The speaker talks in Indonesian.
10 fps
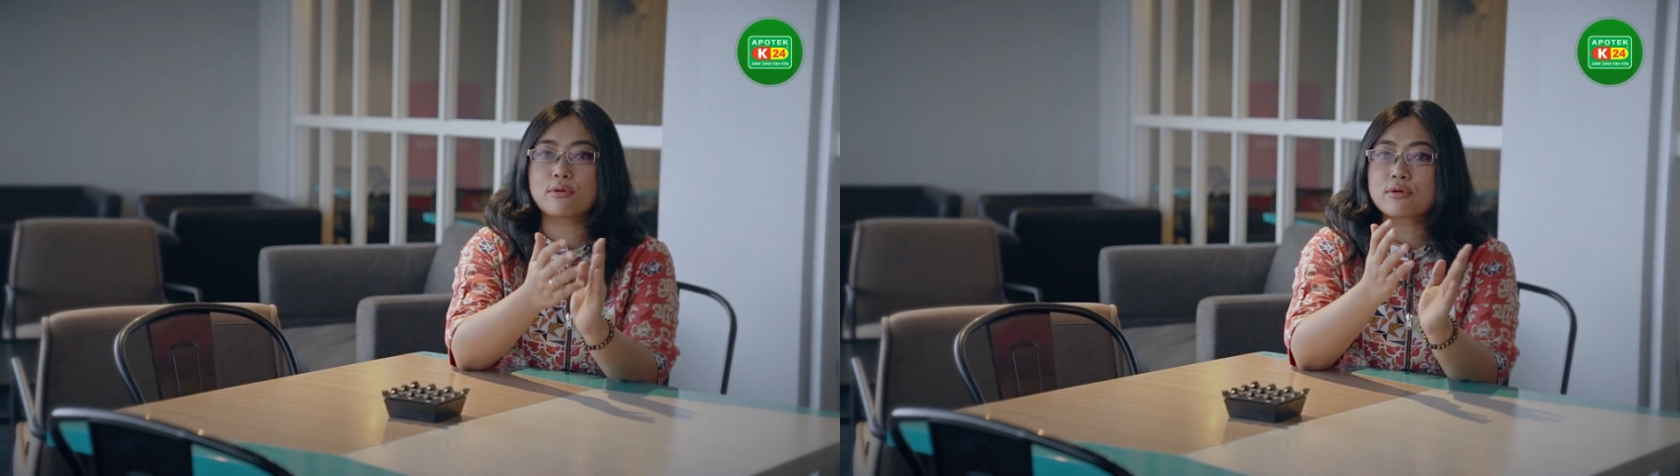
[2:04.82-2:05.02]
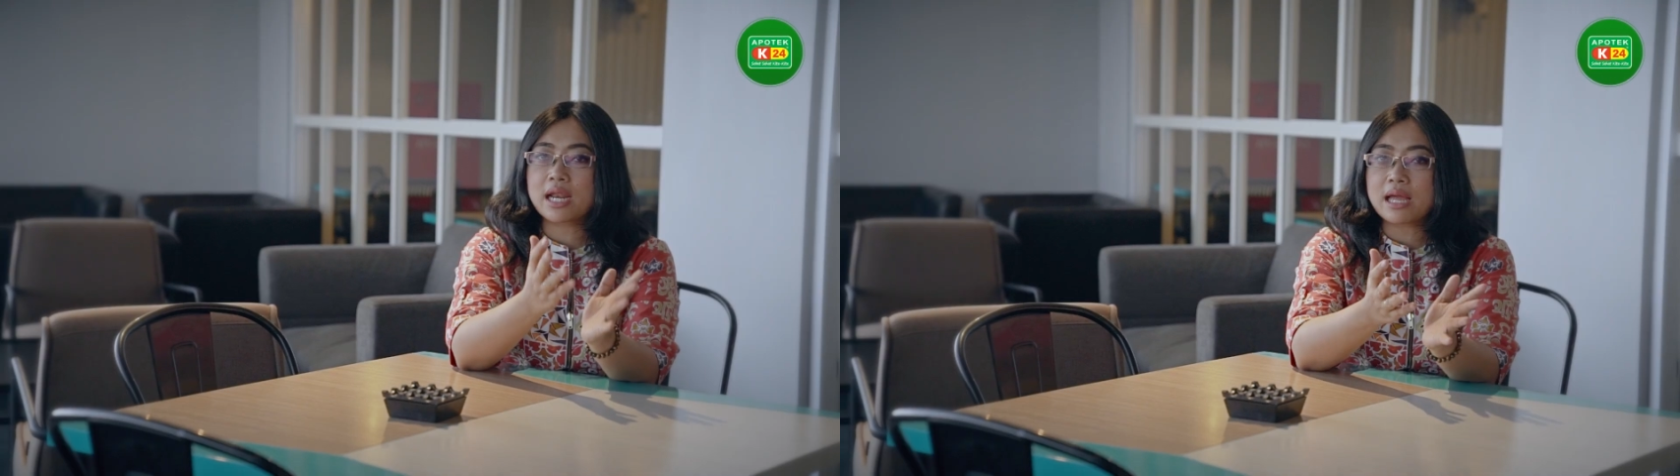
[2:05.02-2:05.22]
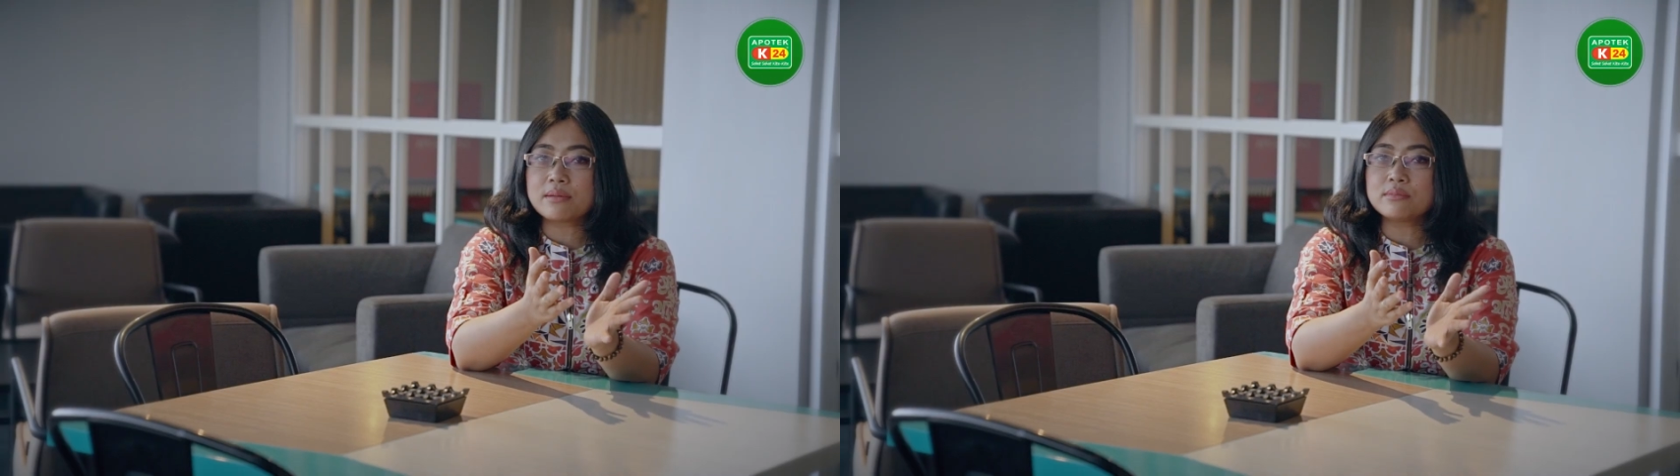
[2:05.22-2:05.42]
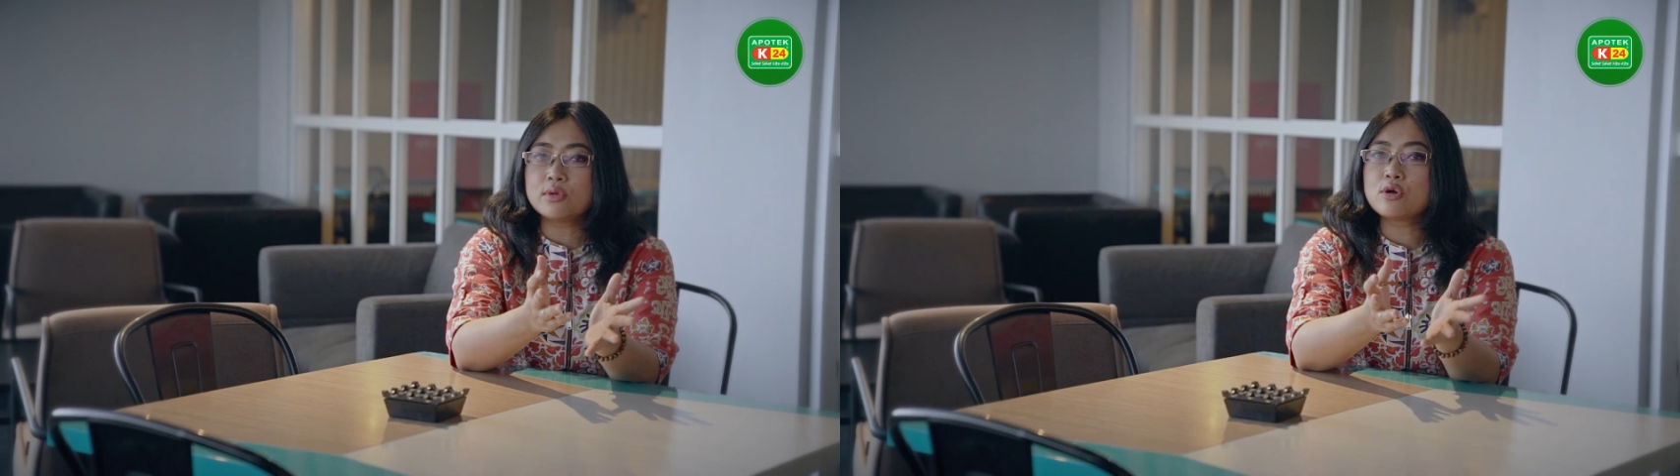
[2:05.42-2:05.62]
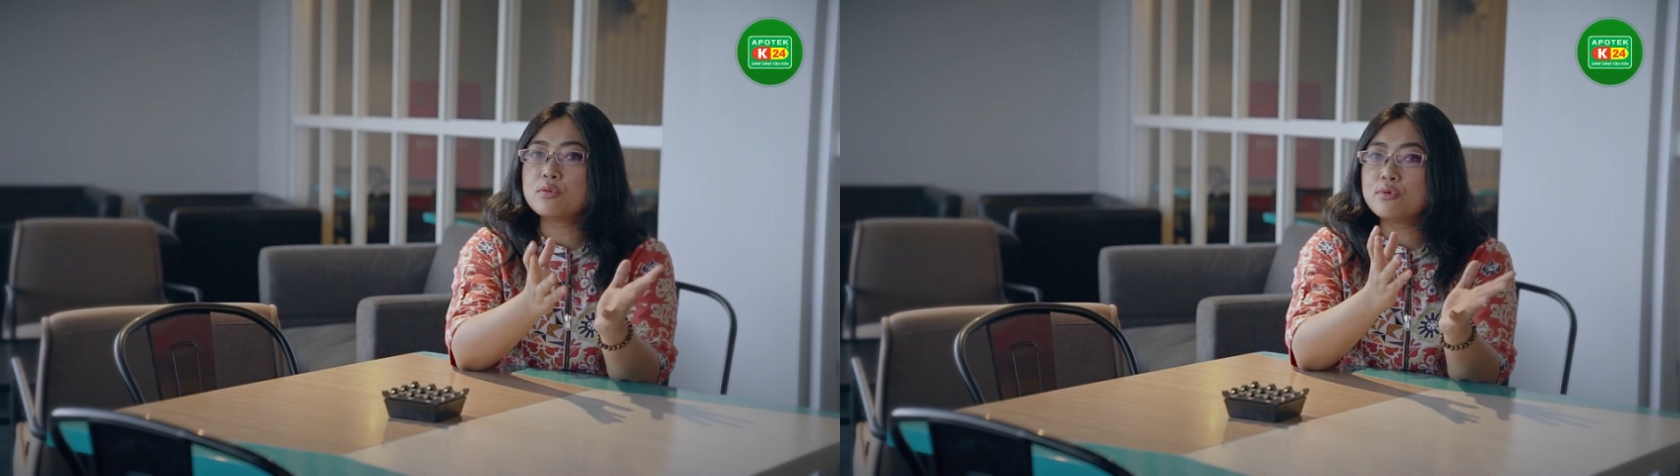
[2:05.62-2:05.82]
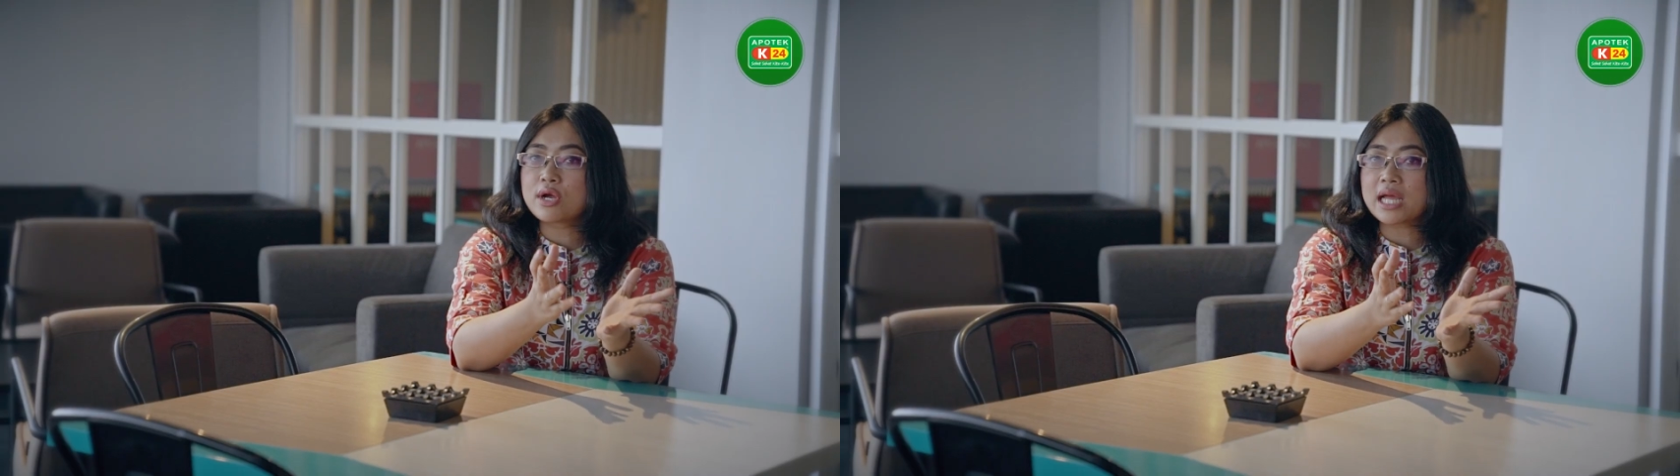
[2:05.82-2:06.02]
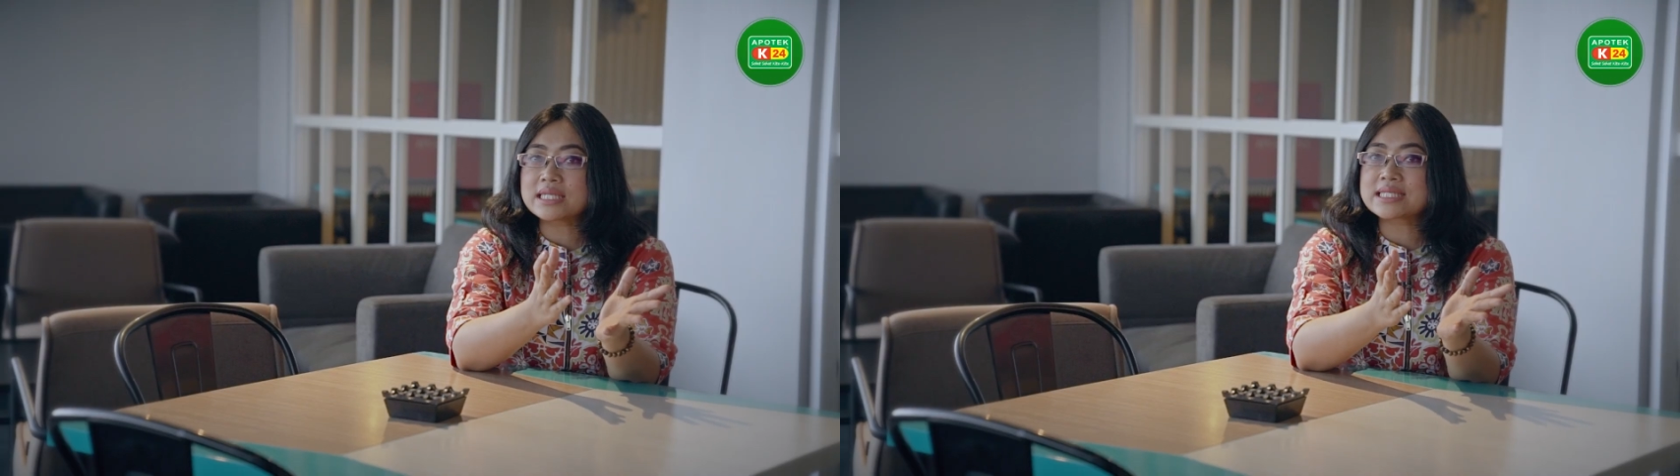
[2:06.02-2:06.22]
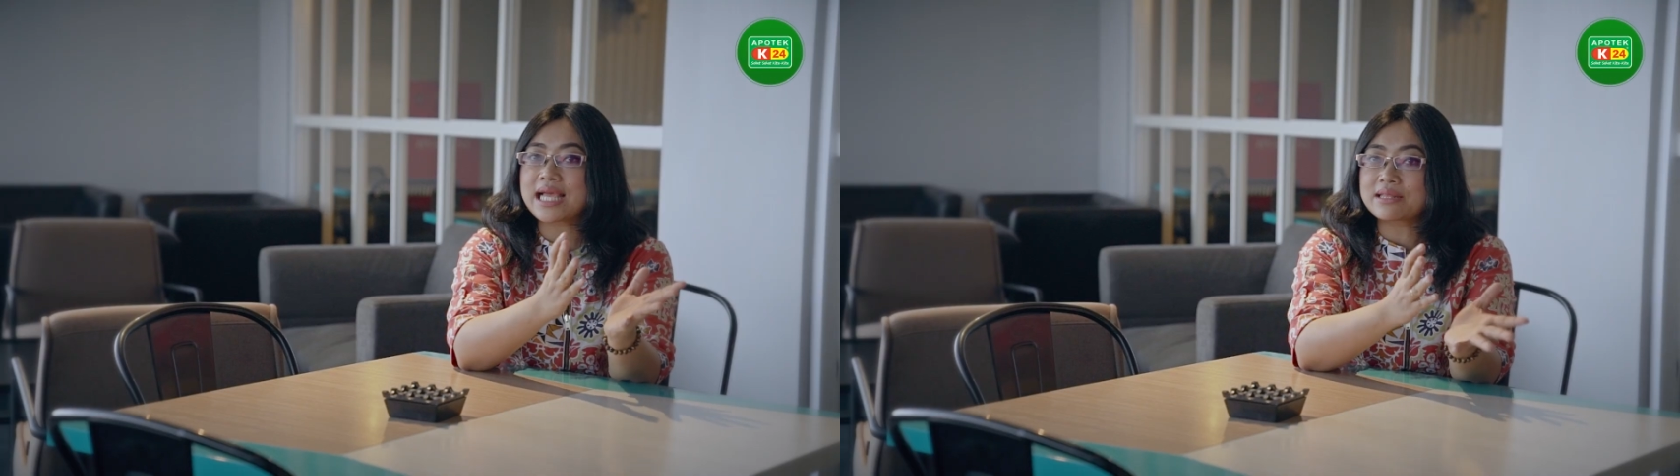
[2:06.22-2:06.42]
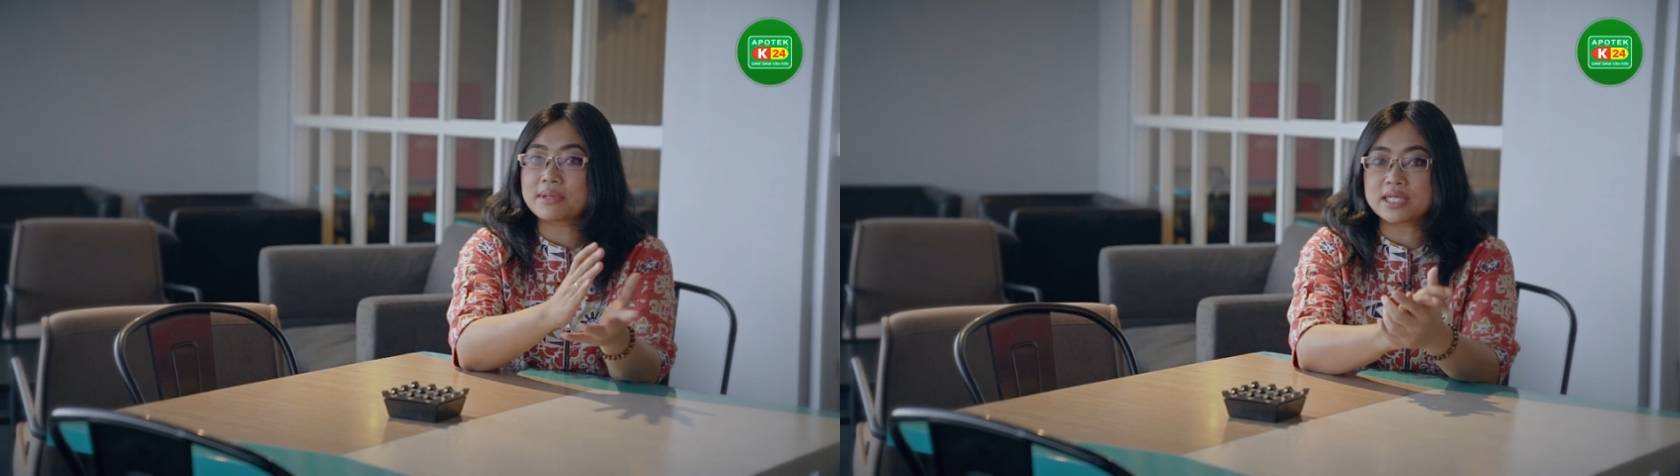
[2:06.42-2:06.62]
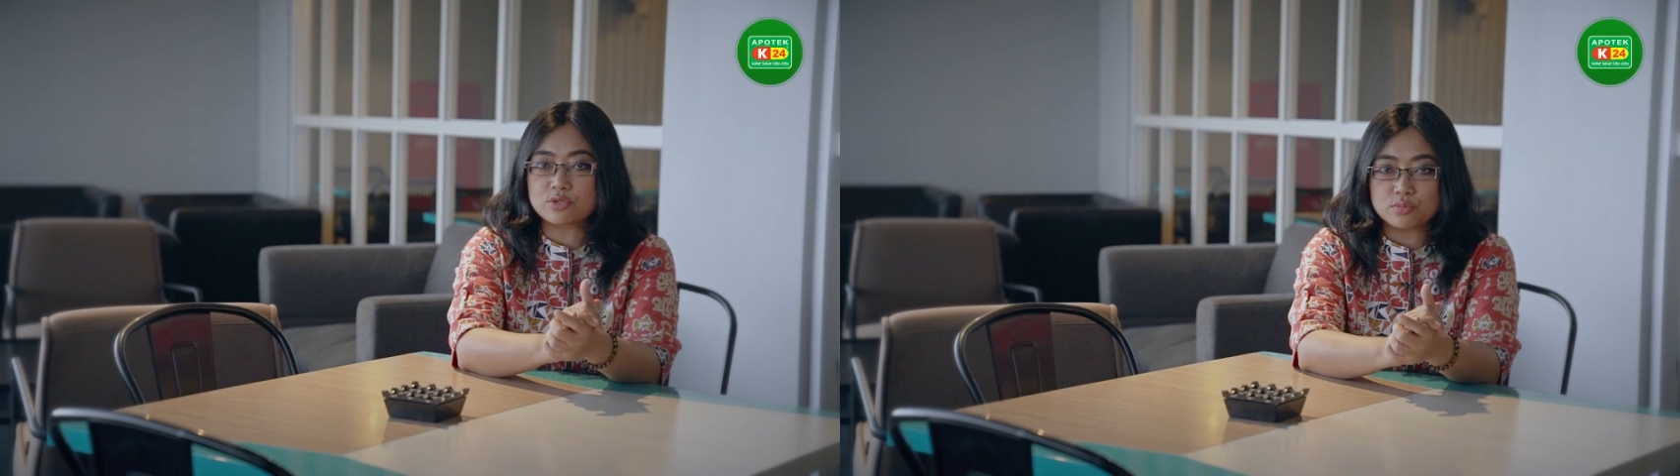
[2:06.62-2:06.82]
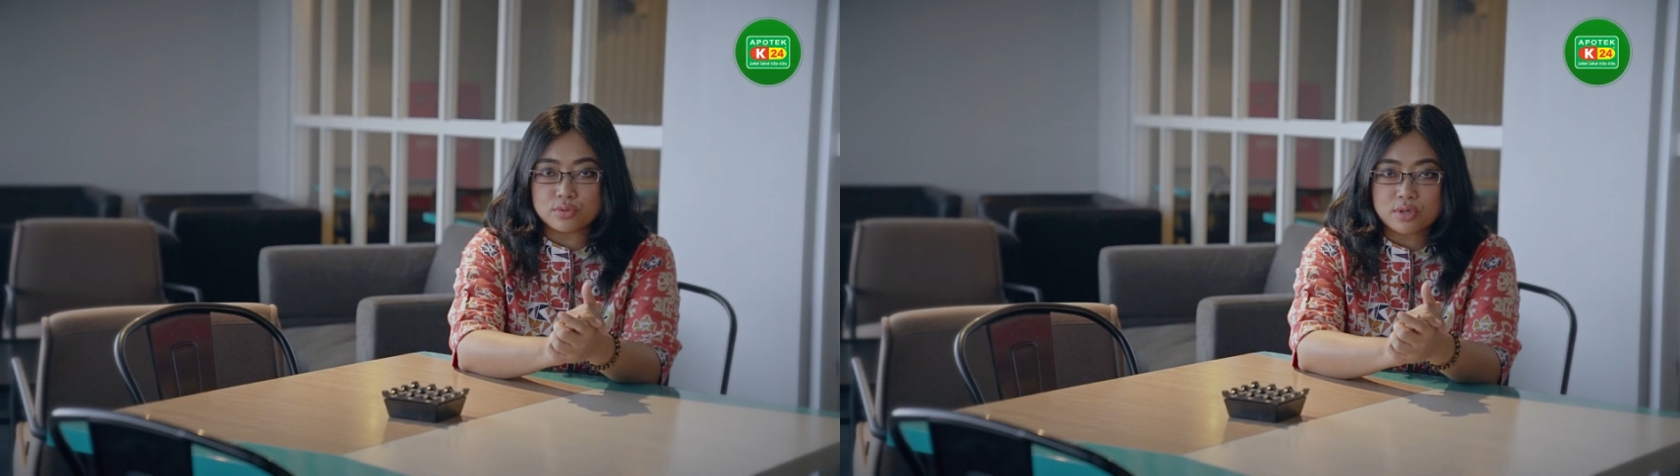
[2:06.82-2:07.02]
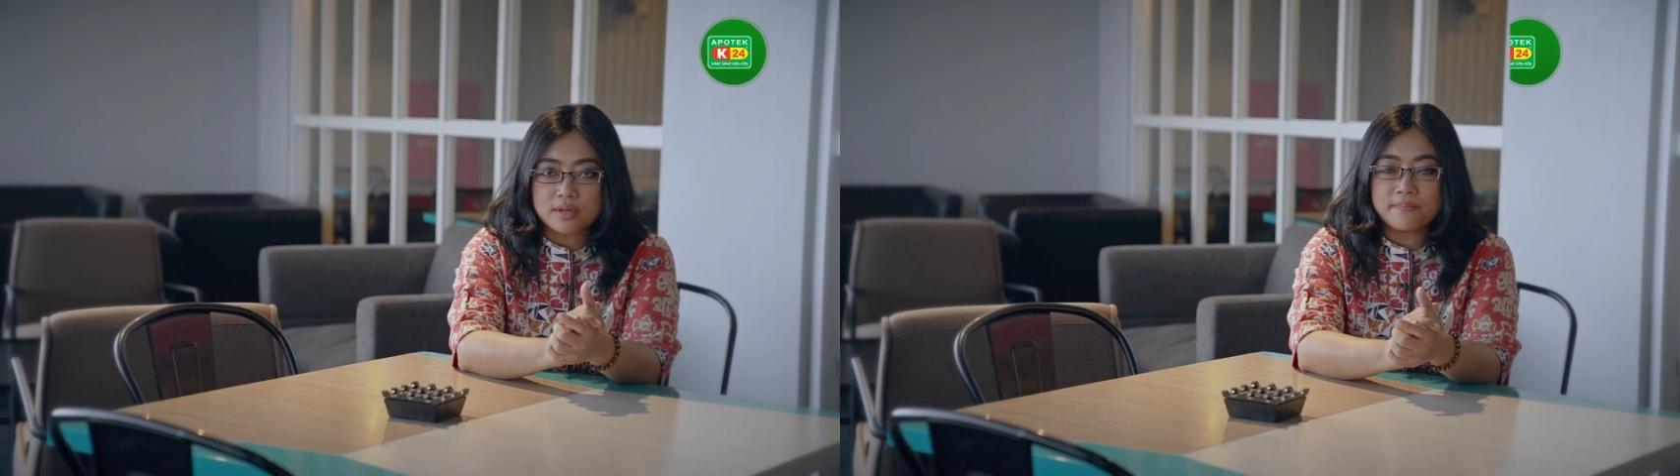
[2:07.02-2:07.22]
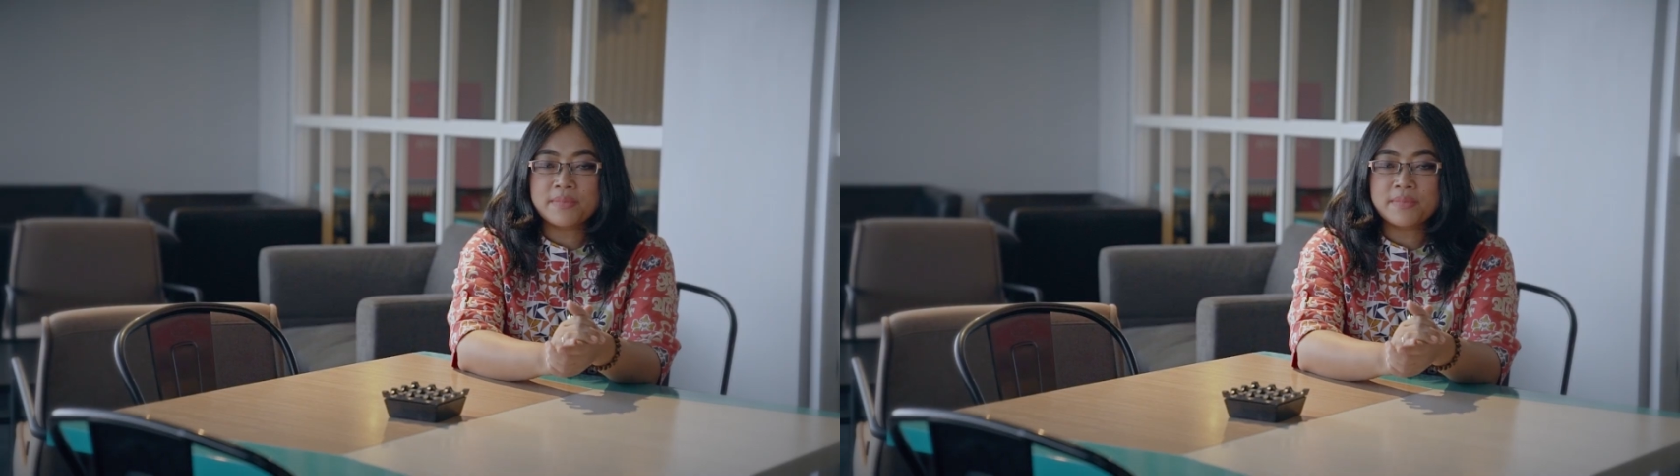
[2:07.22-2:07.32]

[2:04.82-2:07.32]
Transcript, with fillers: program hubungan saat masa subur,